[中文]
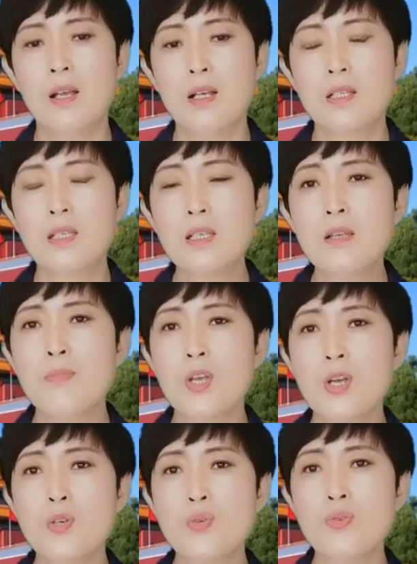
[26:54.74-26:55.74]
习近
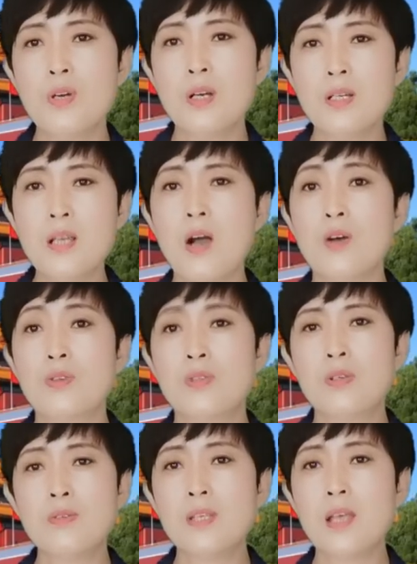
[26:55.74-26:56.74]
平说要
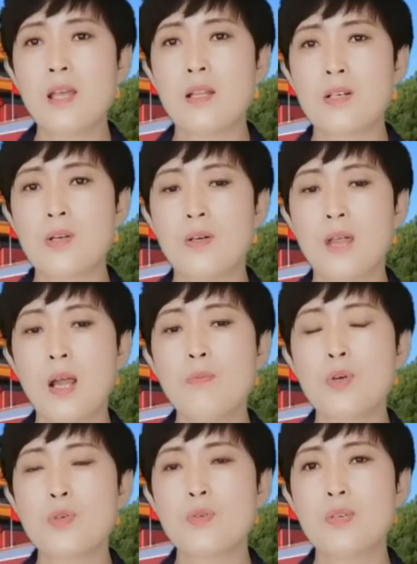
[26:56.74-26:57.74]
修宪的时候，他不
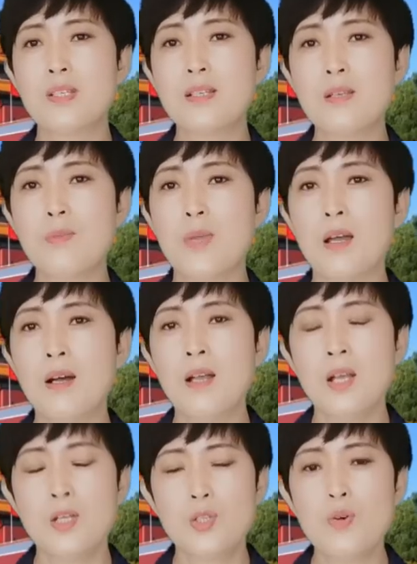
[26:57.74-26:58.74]
是说习近平
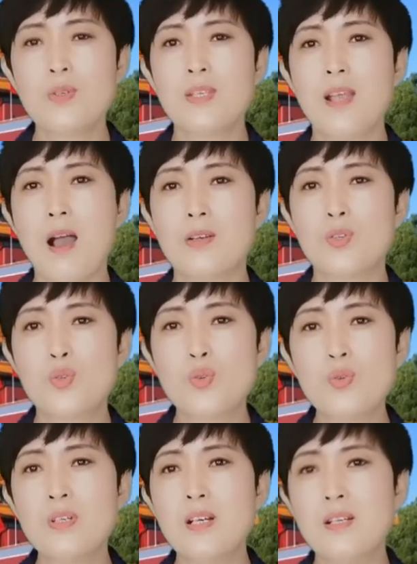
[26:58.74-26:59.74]
就想
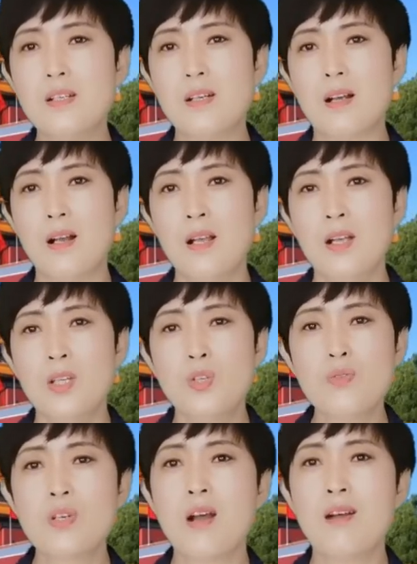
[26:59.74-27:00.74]
终身制，
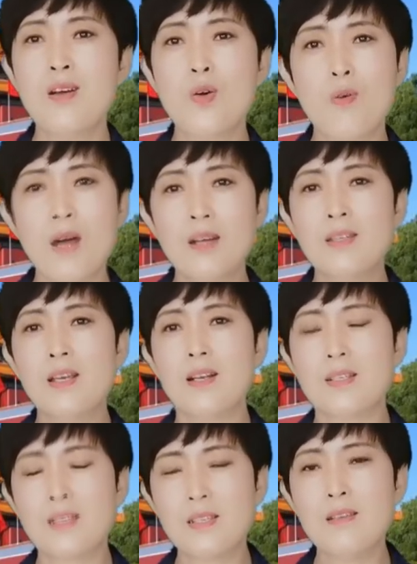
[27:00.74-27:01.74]
就成了皇帝
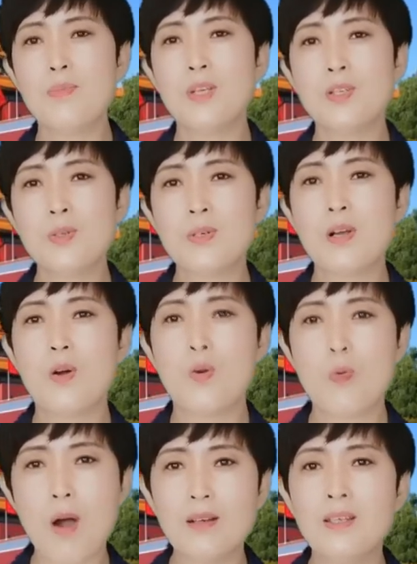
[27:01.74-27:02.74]
了。习近平就是个
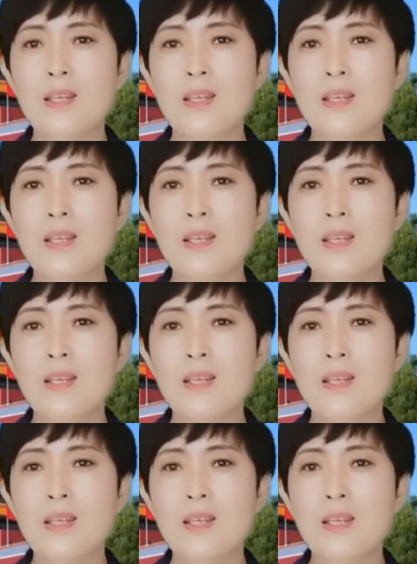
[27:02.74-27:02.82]
皇